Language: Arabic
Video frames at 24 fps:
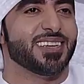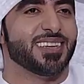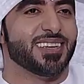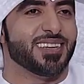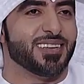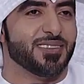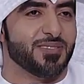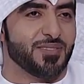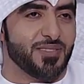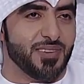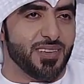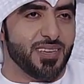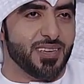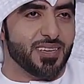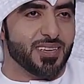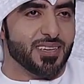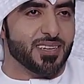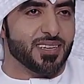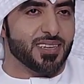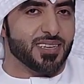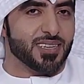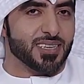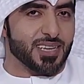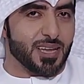آه،
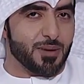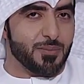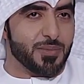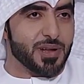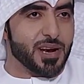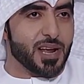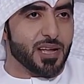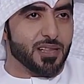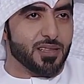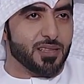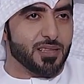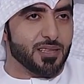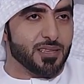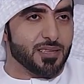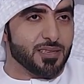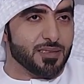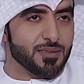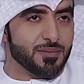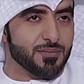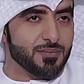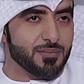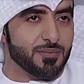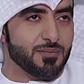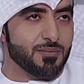في كاميرات
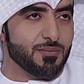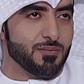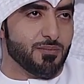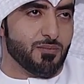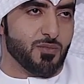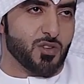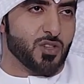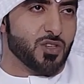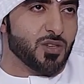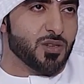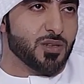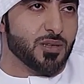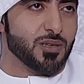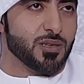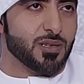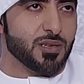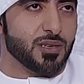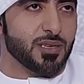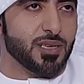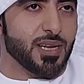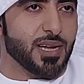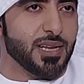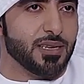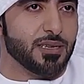مش
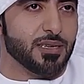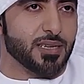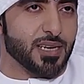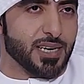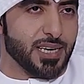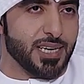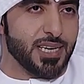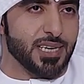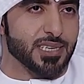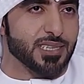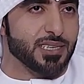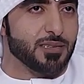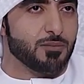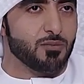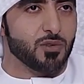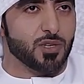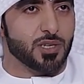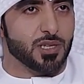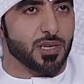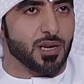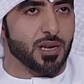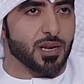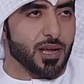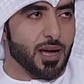آه، يعني رخيصه
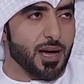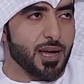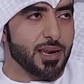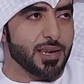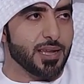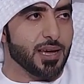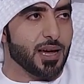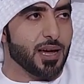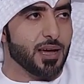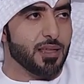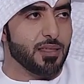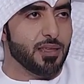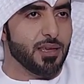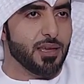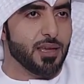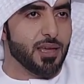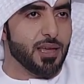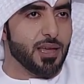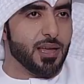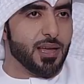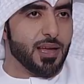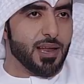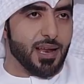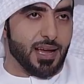مش الغاليه هذه آه.
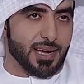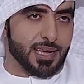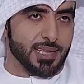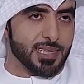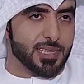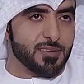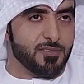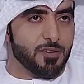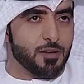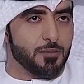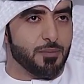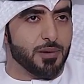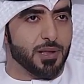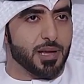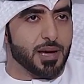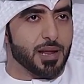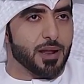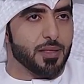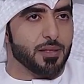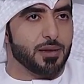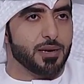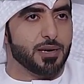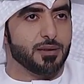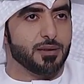لكن تفهم بالغرض مش